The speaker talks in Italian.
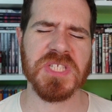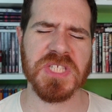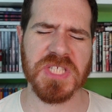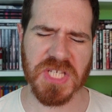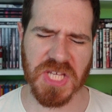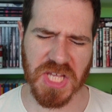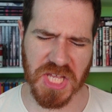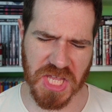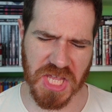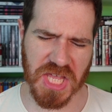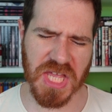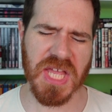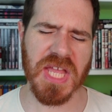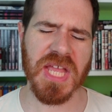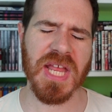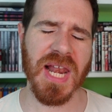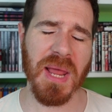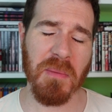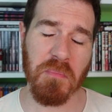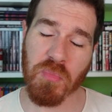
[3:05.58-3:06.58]

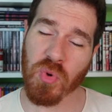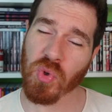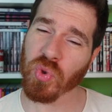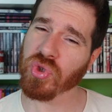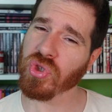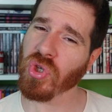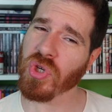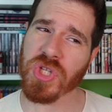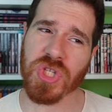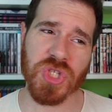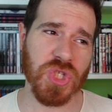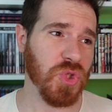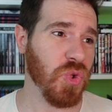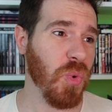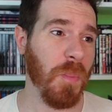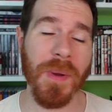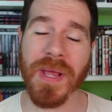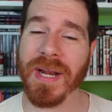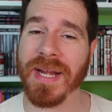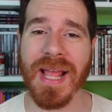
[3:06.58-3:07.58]
Sì, la butto in
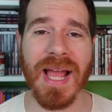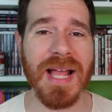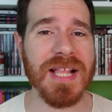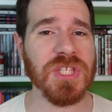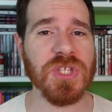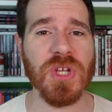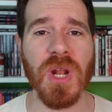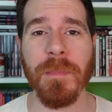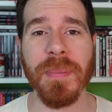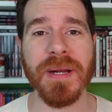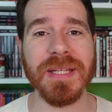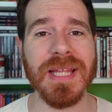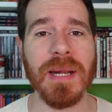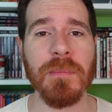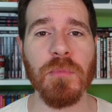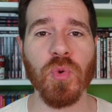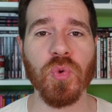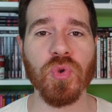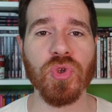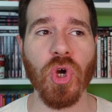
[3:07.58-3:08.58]
super cazzola per
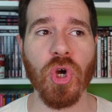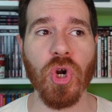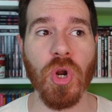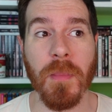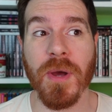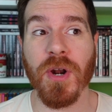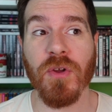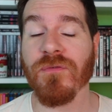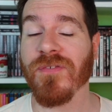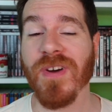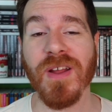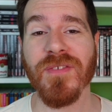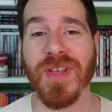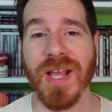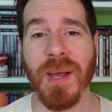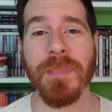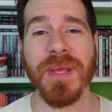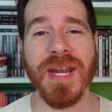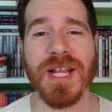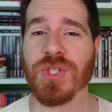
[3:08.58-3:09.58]
darmi un tono ma non farvi
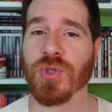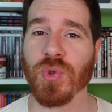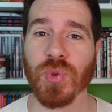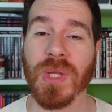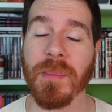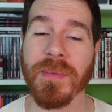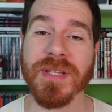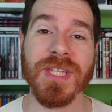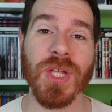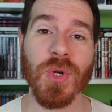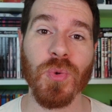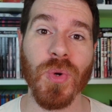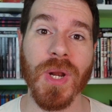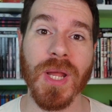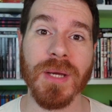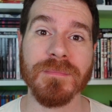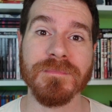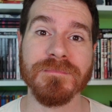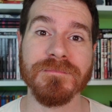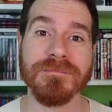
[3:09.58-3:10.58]
capire assolutamente nulla.